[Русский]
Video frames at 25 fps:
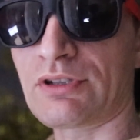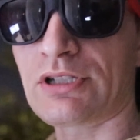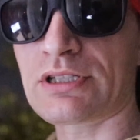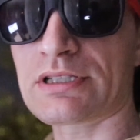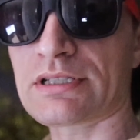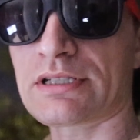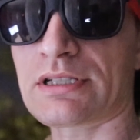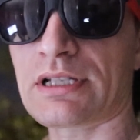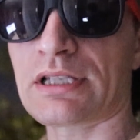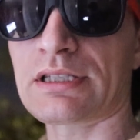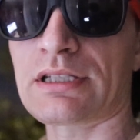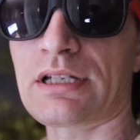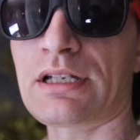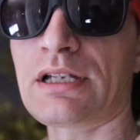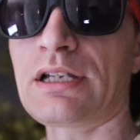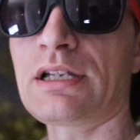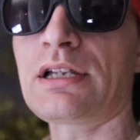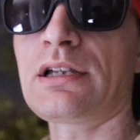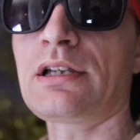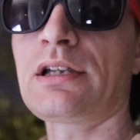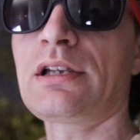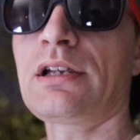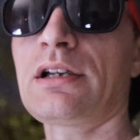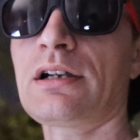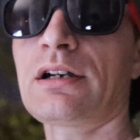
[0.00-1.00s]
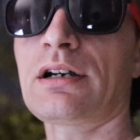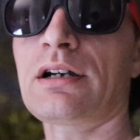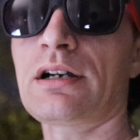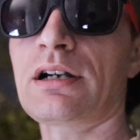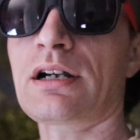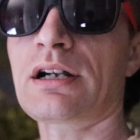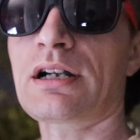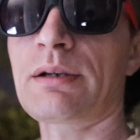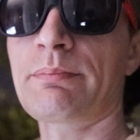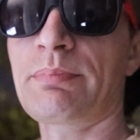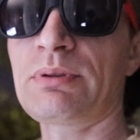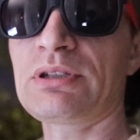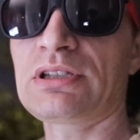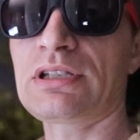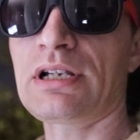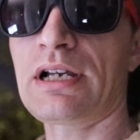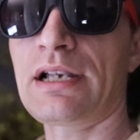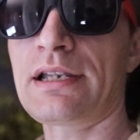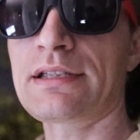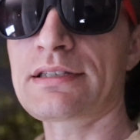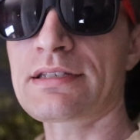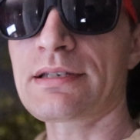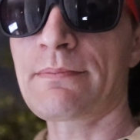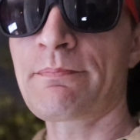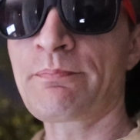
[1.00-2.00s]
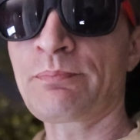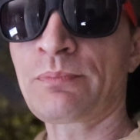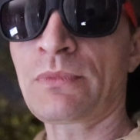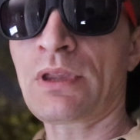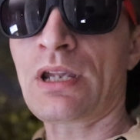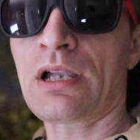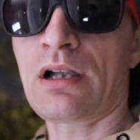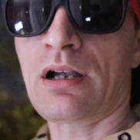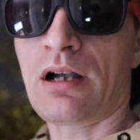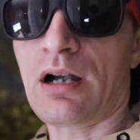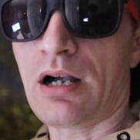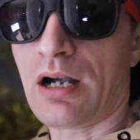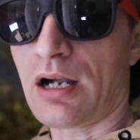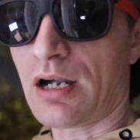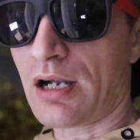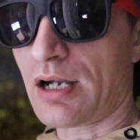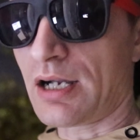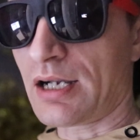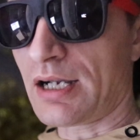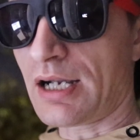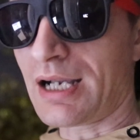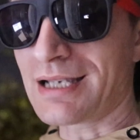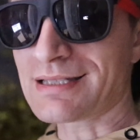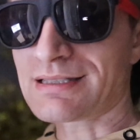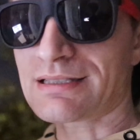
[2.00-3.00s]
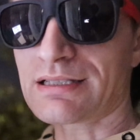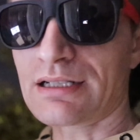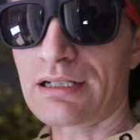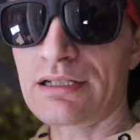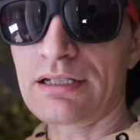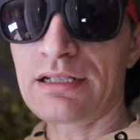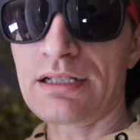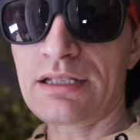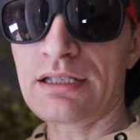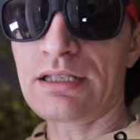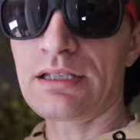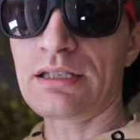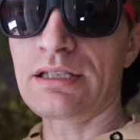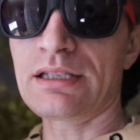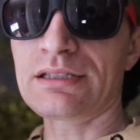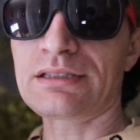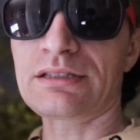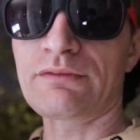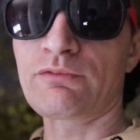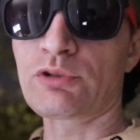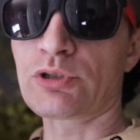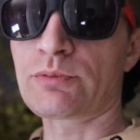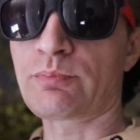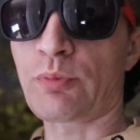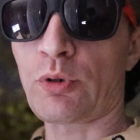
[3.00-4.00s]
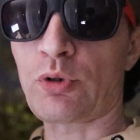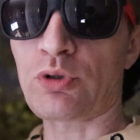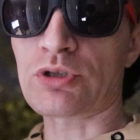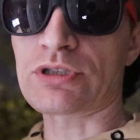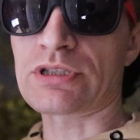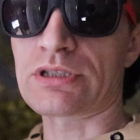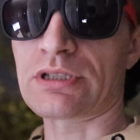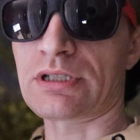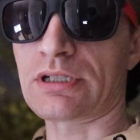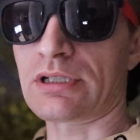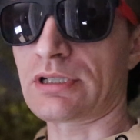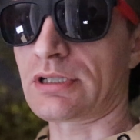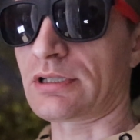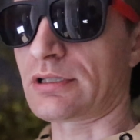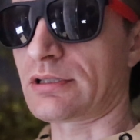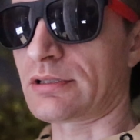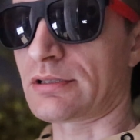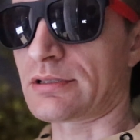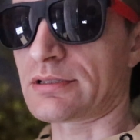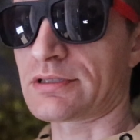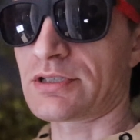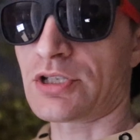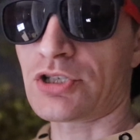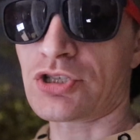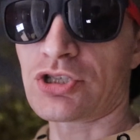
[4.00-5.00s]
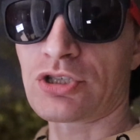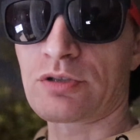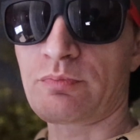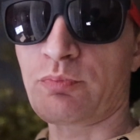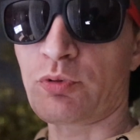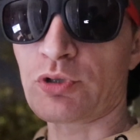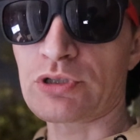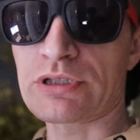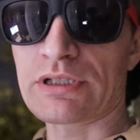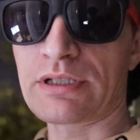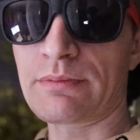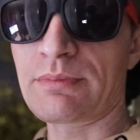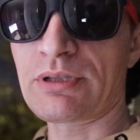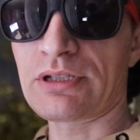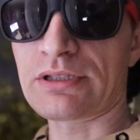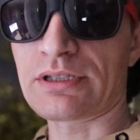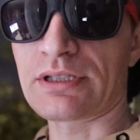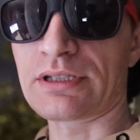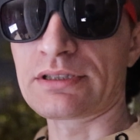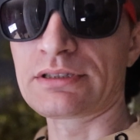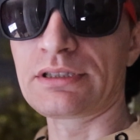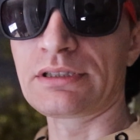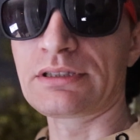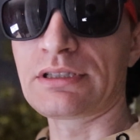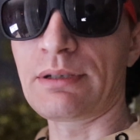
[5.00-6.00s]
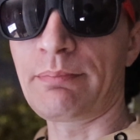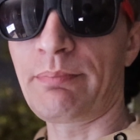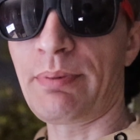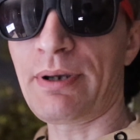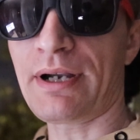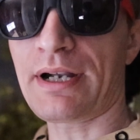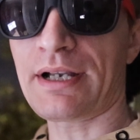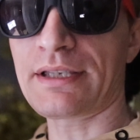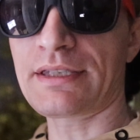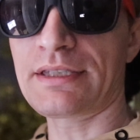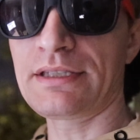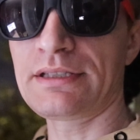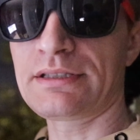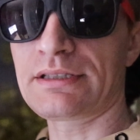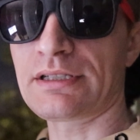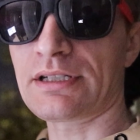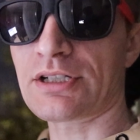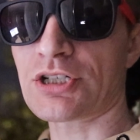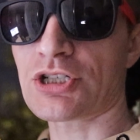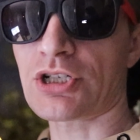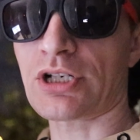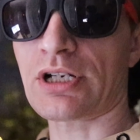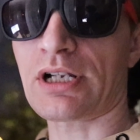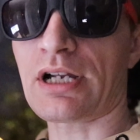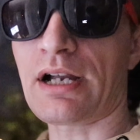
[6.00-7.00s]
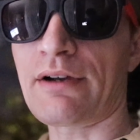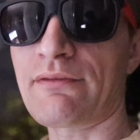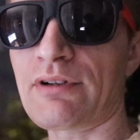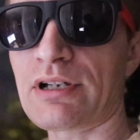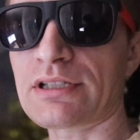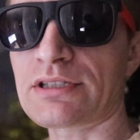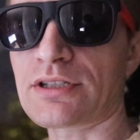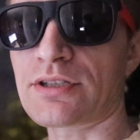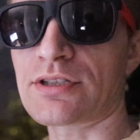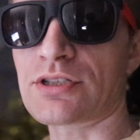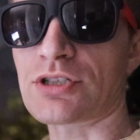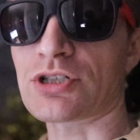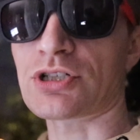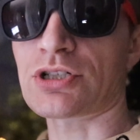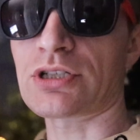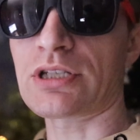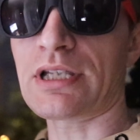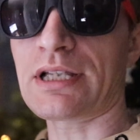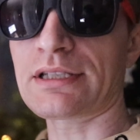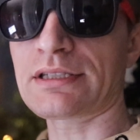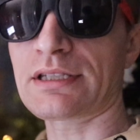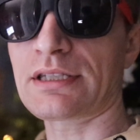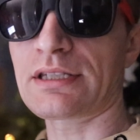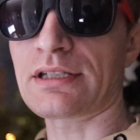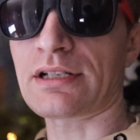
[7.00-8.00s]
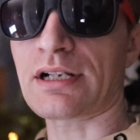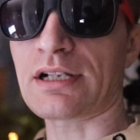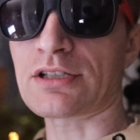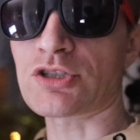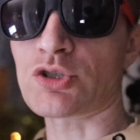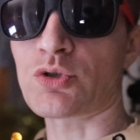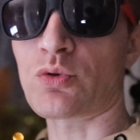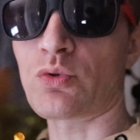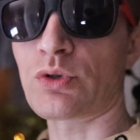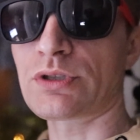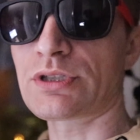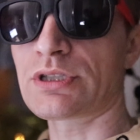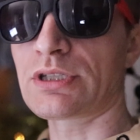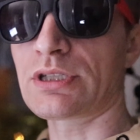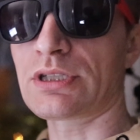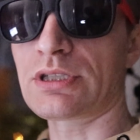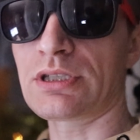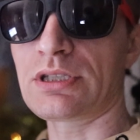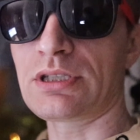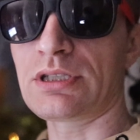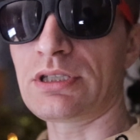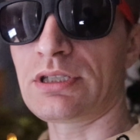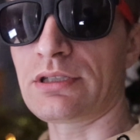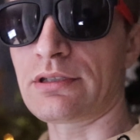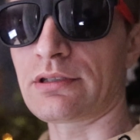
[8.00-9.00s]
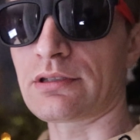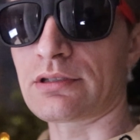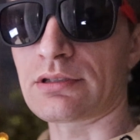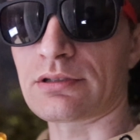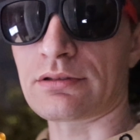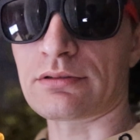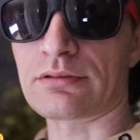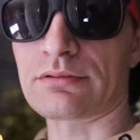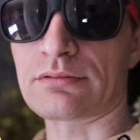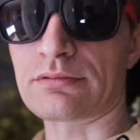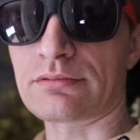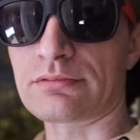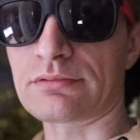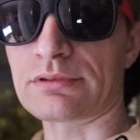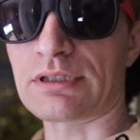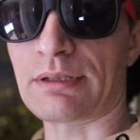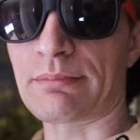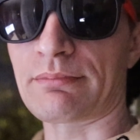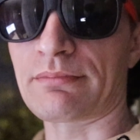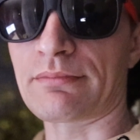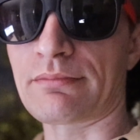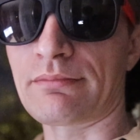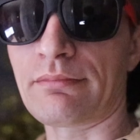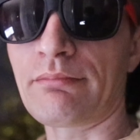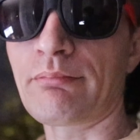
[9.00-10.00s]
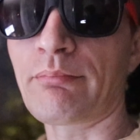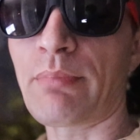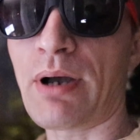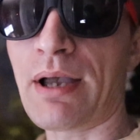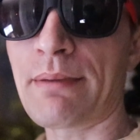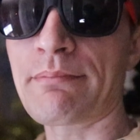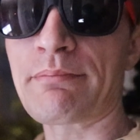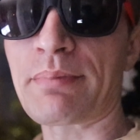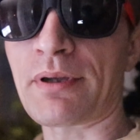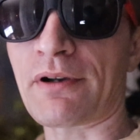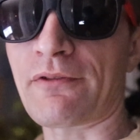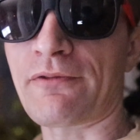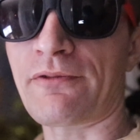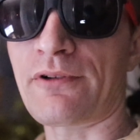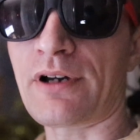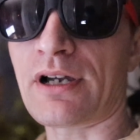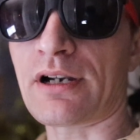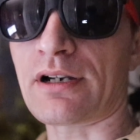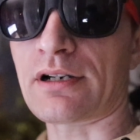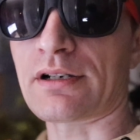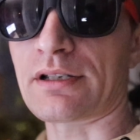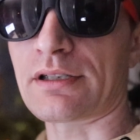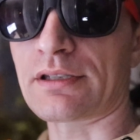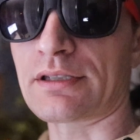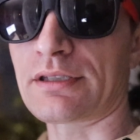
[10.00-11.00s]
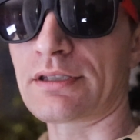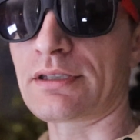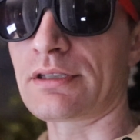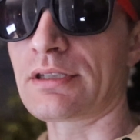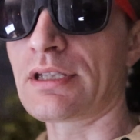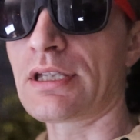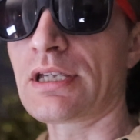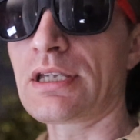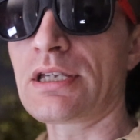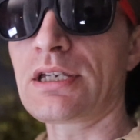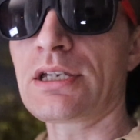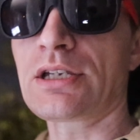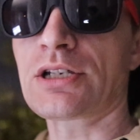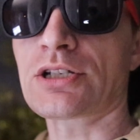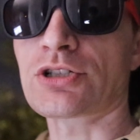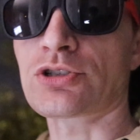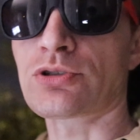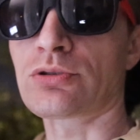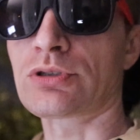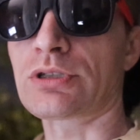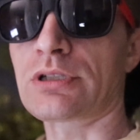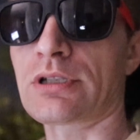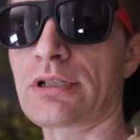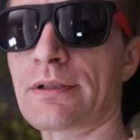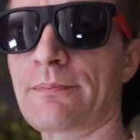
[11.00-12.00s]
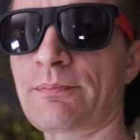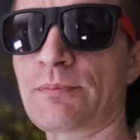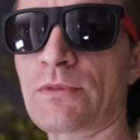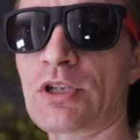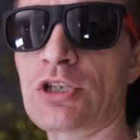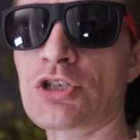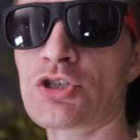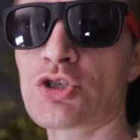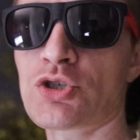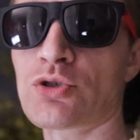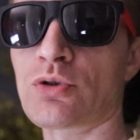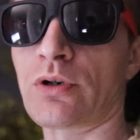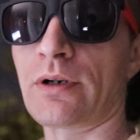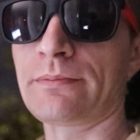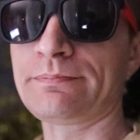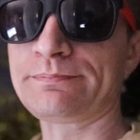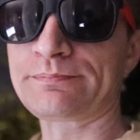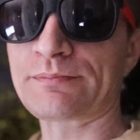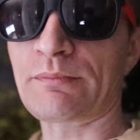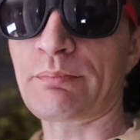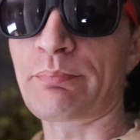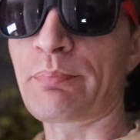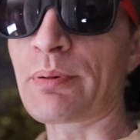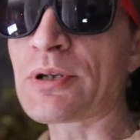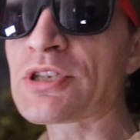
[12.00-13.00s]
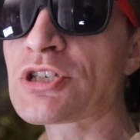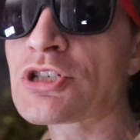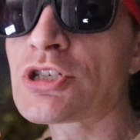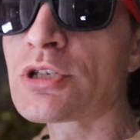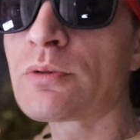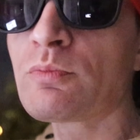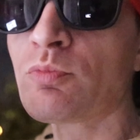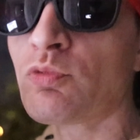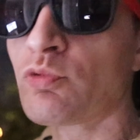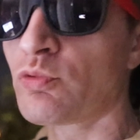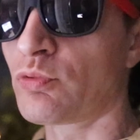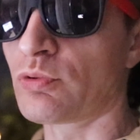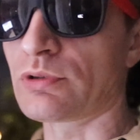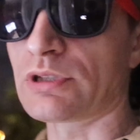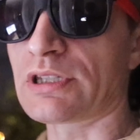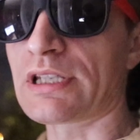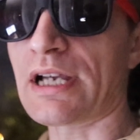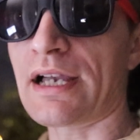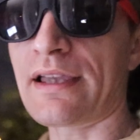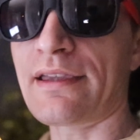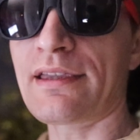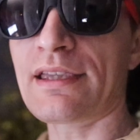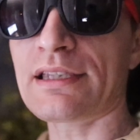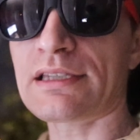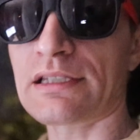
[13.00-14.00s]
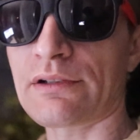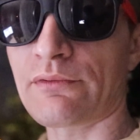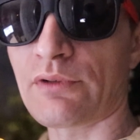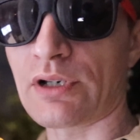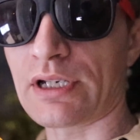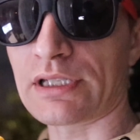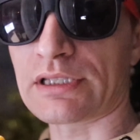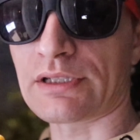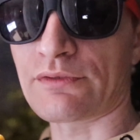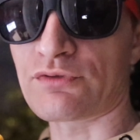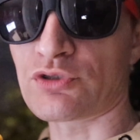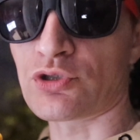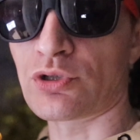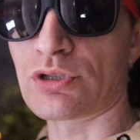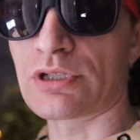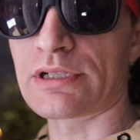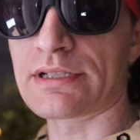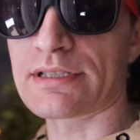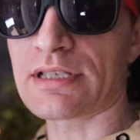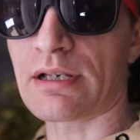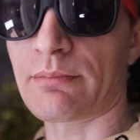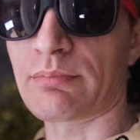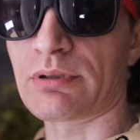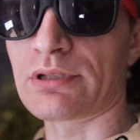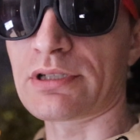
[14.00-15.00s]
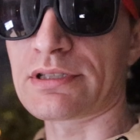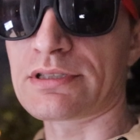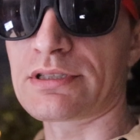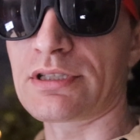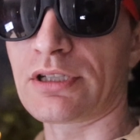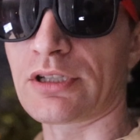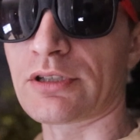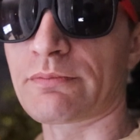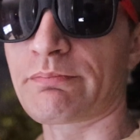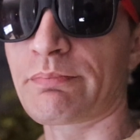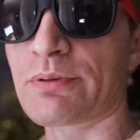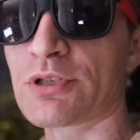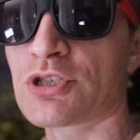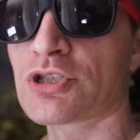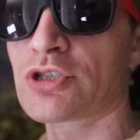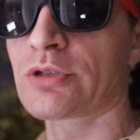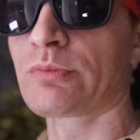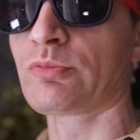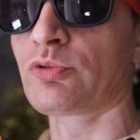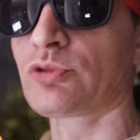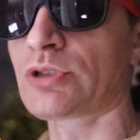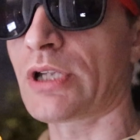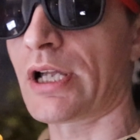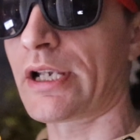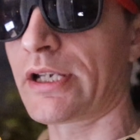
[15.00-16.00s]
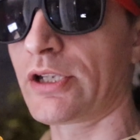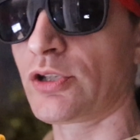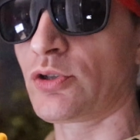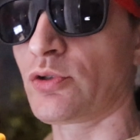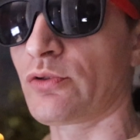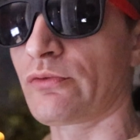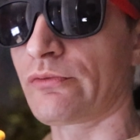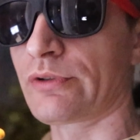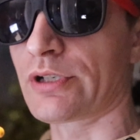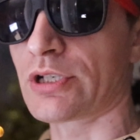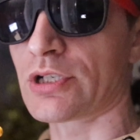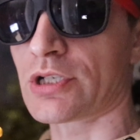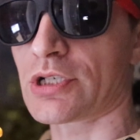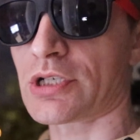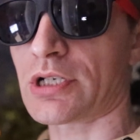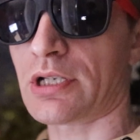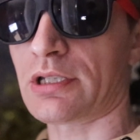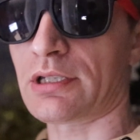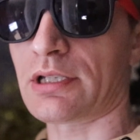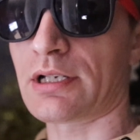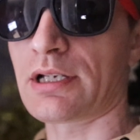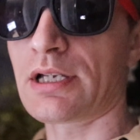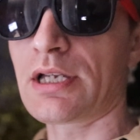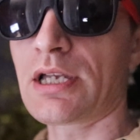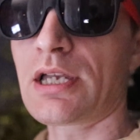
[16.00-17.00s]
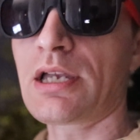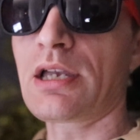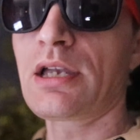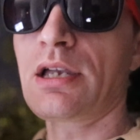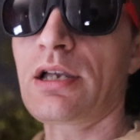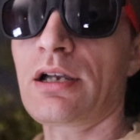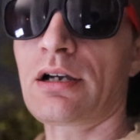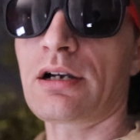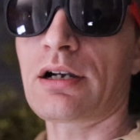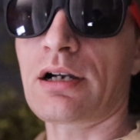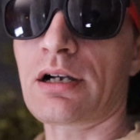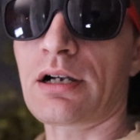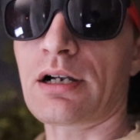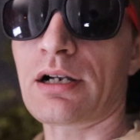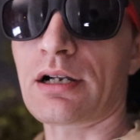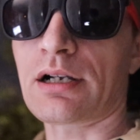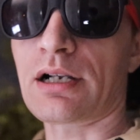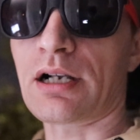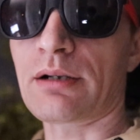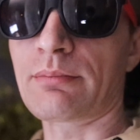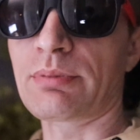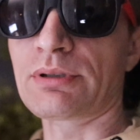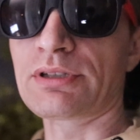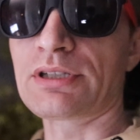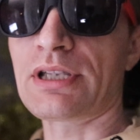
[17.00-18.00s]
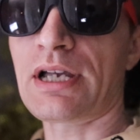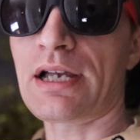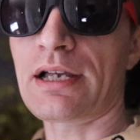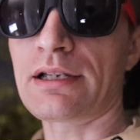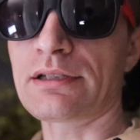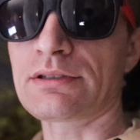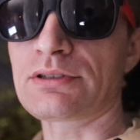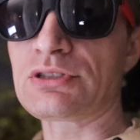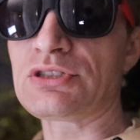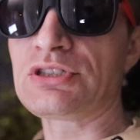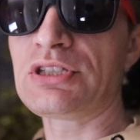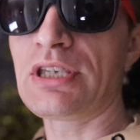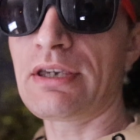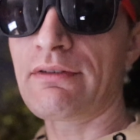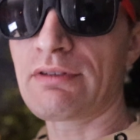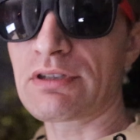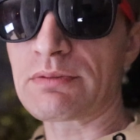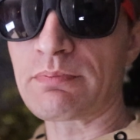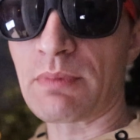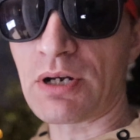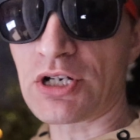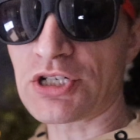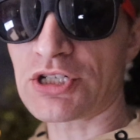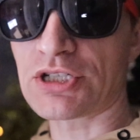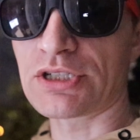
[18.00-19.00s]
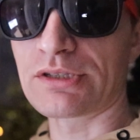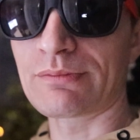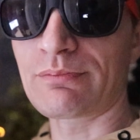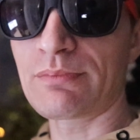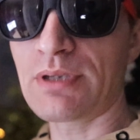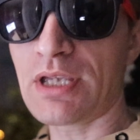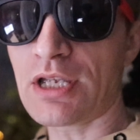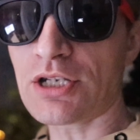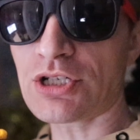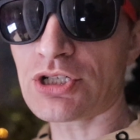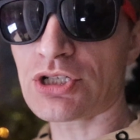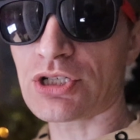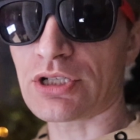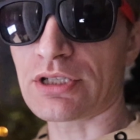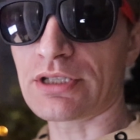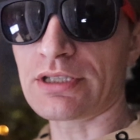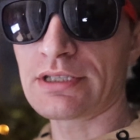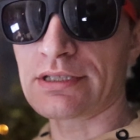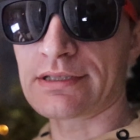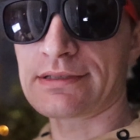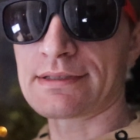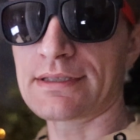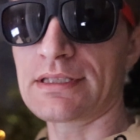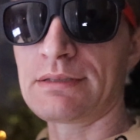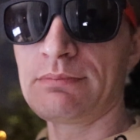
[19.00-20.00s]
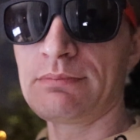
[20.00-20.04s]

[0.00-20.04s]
двигатель надо капиталить. А остальные это вот просто, значит, после мелких ДТП какие-то шероховатости, шланги, расходники и э, там бампер, фары и что-то еще. Почему до этого это все нельзя было сделать? Почему на линию выезжало э, как бы на 9 машин меньше из